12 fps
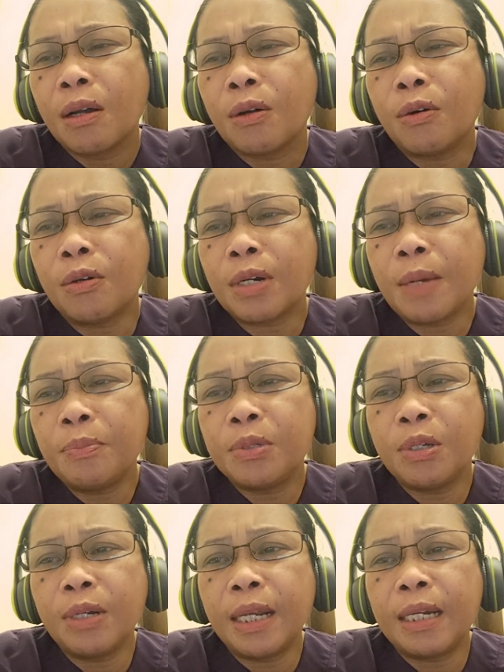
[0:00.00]

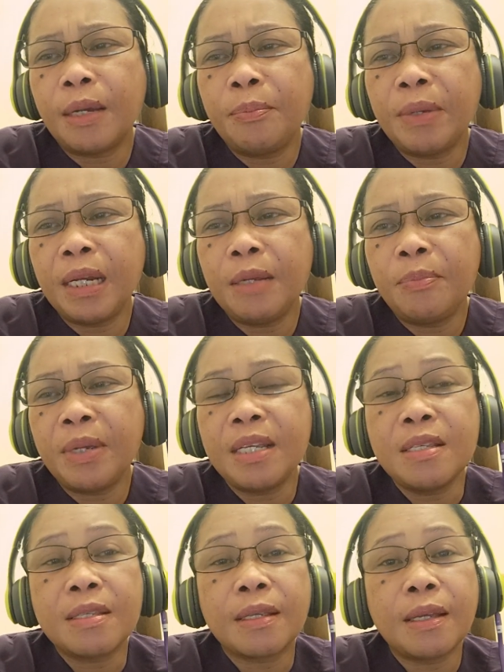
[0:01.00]
Corruption in the
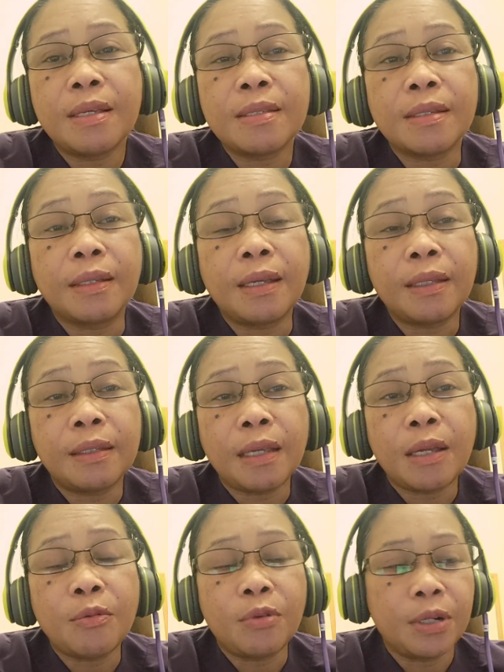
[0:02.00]
Philippines is
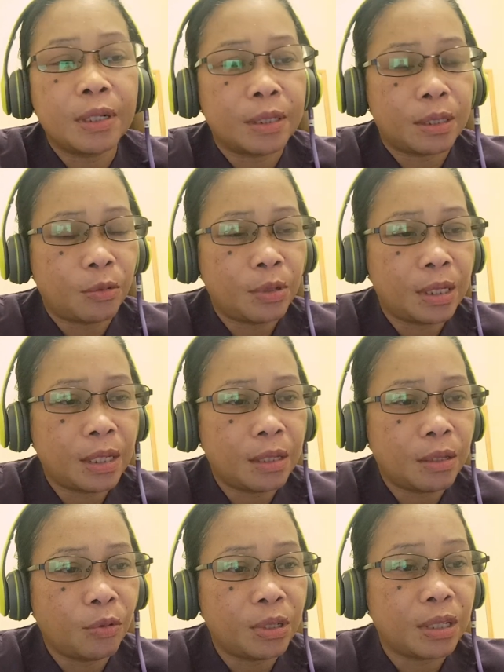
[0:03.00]
getting worse. Which
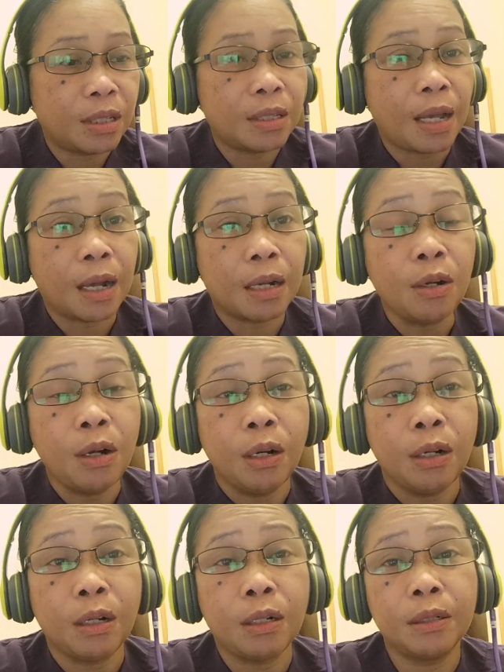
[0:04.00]
is, which is
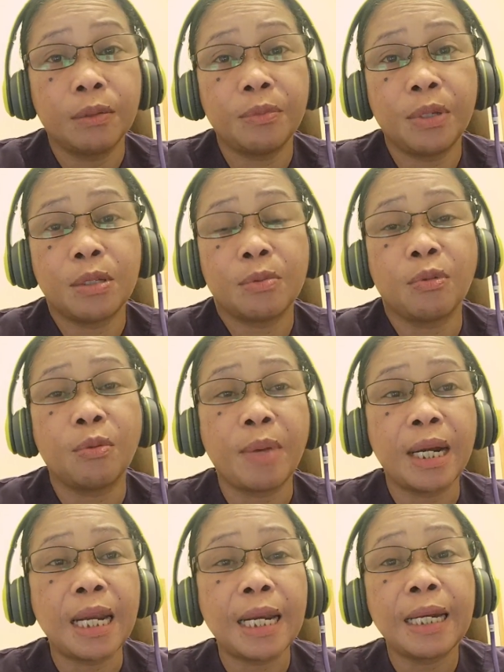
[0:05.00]
ako mismo,
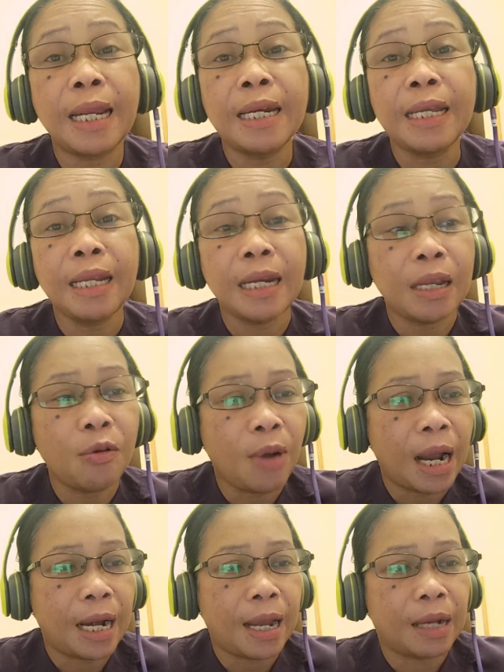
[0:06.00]

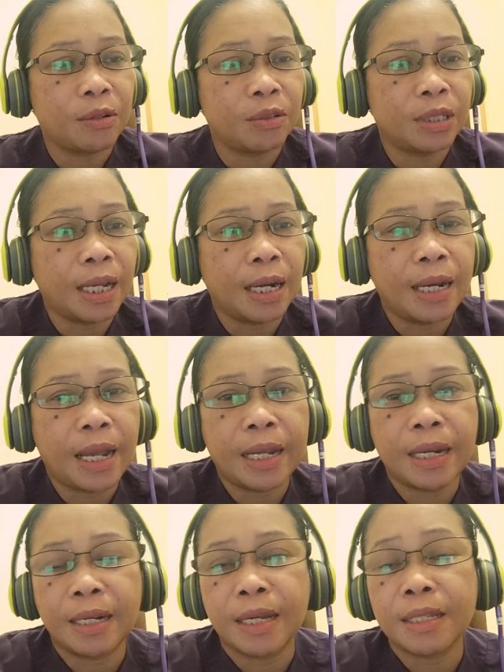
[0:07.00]
mananiniwala ako dyan
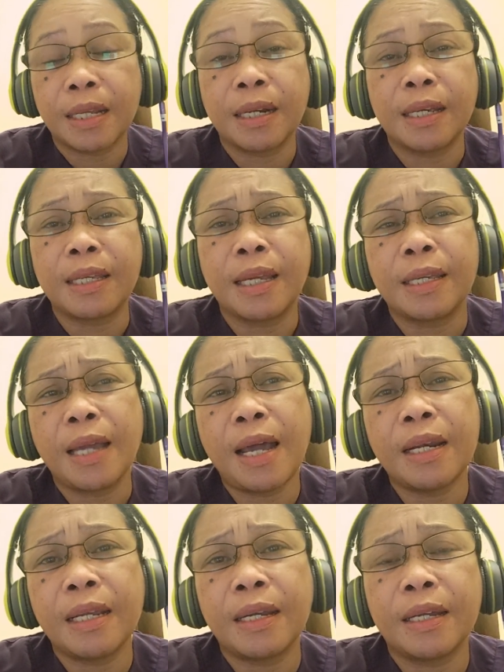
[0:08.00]
dahil nga sa
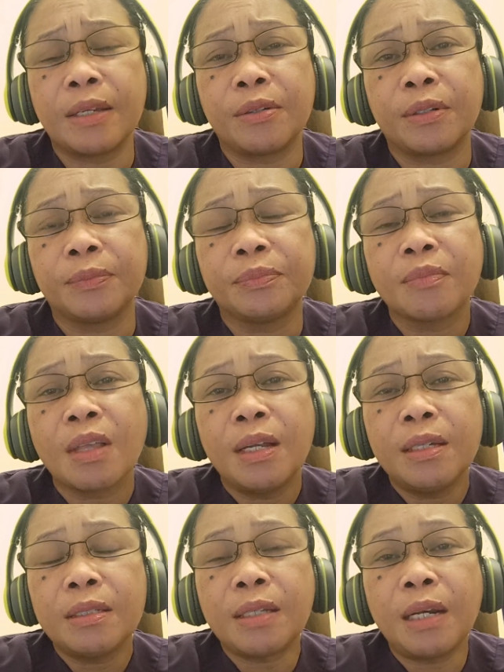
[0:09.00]
nangyayari ngayon
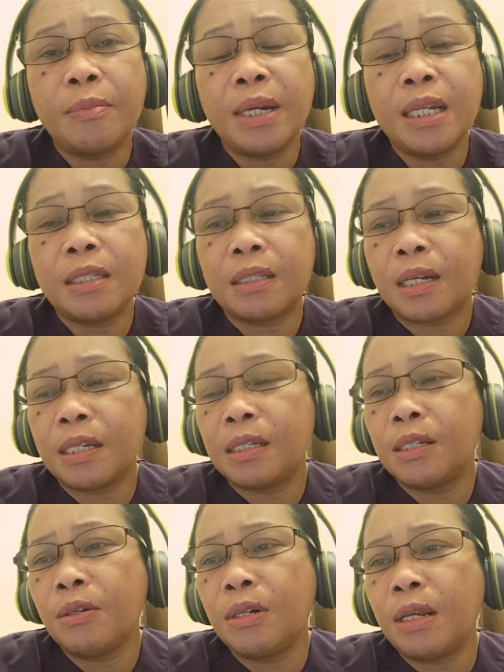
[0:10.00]
sa
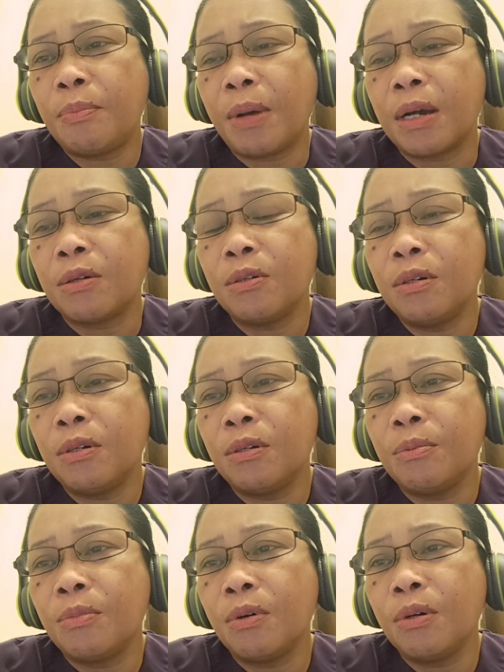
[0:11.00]
administrasyon ni
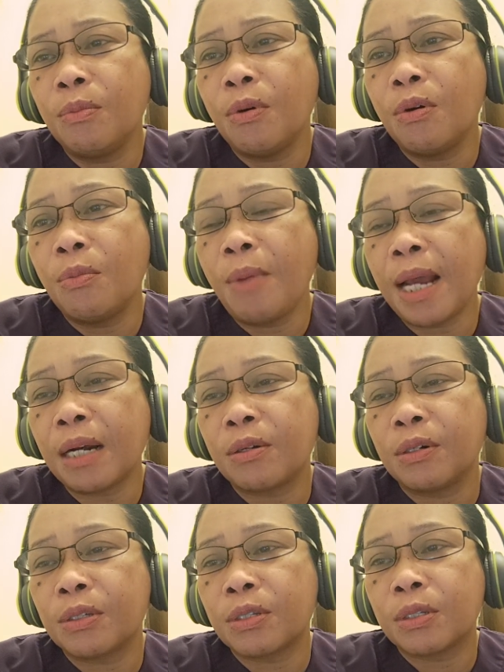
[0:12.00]
Pangulong Bongbong
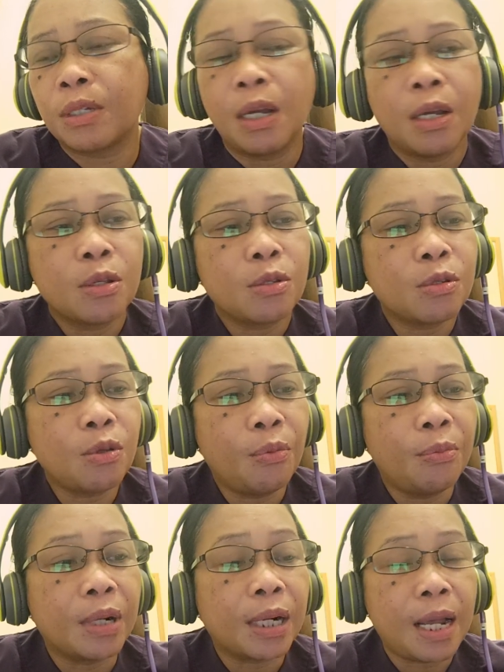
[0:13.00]
Marcos,
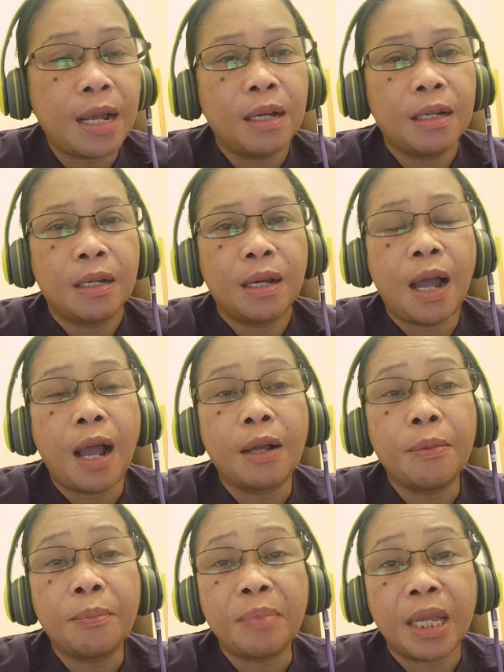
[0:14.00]
sobra
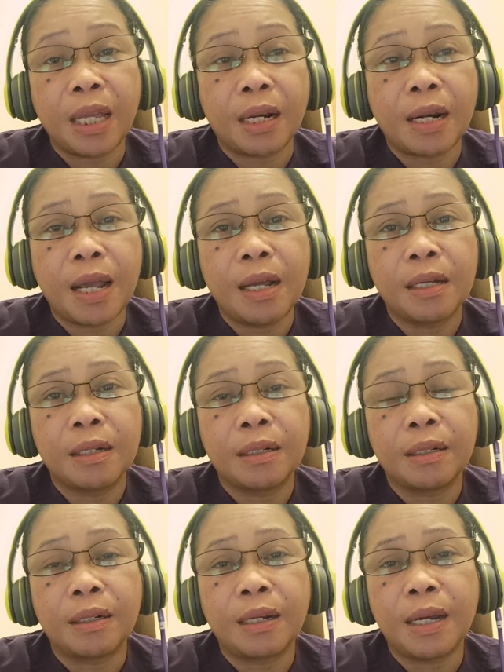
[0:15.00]
ang pira
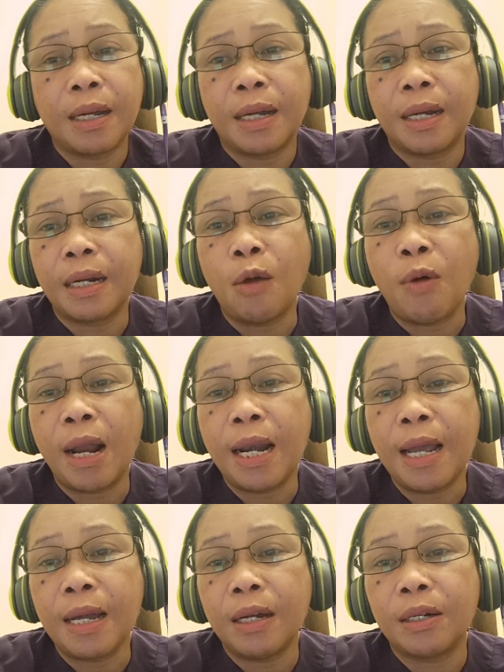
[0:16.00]
na
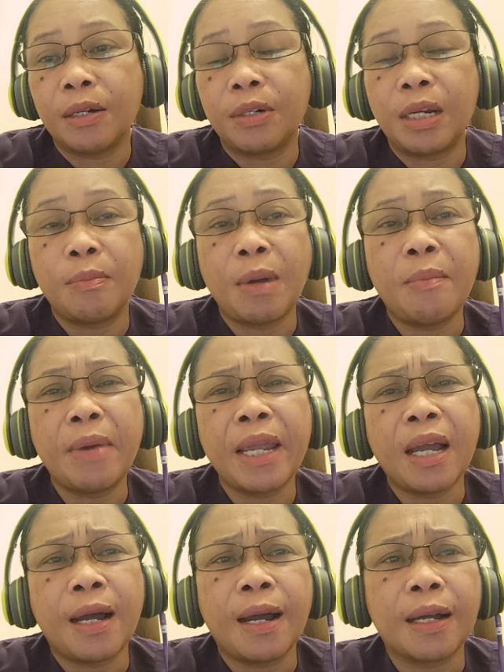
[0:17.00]
nawala. O di ba
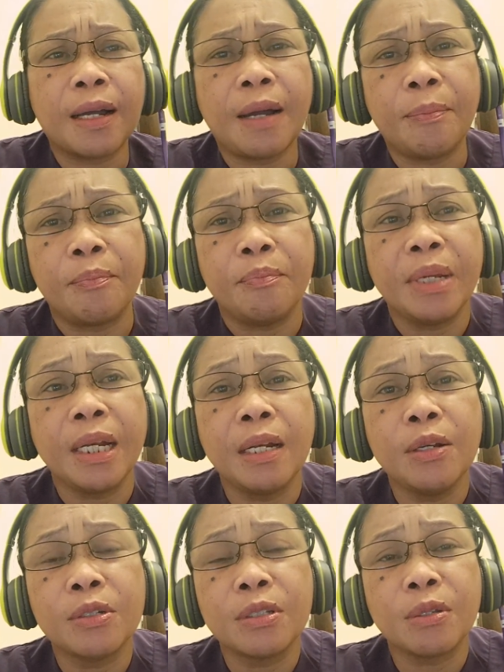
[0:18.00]
may akap,
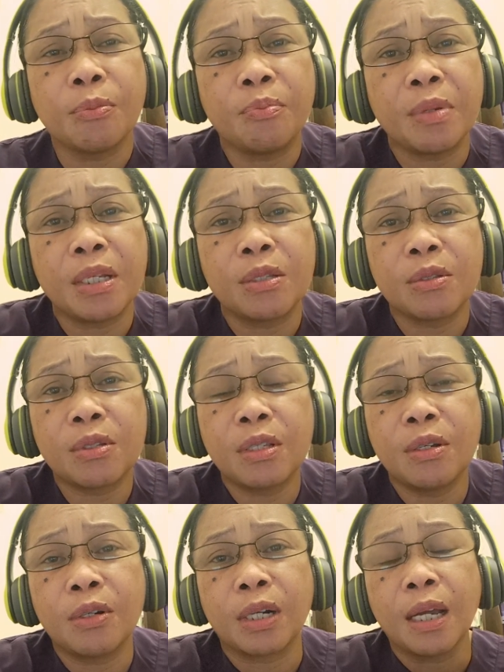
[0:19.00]
billions of
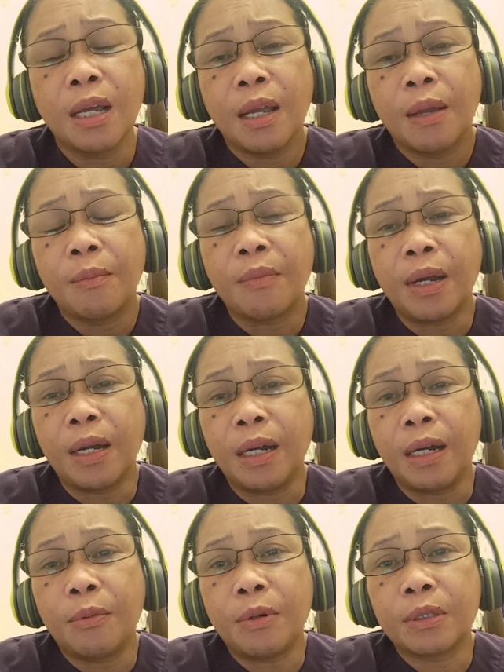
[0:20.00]
pesos yon
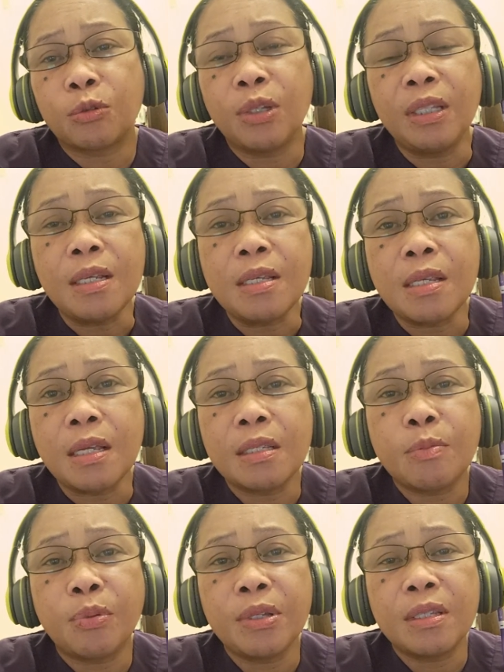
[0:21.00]
uh, ah,
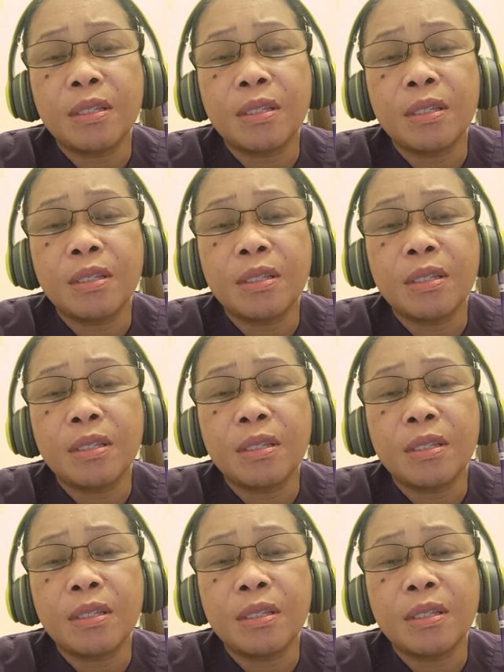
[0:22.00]
26.7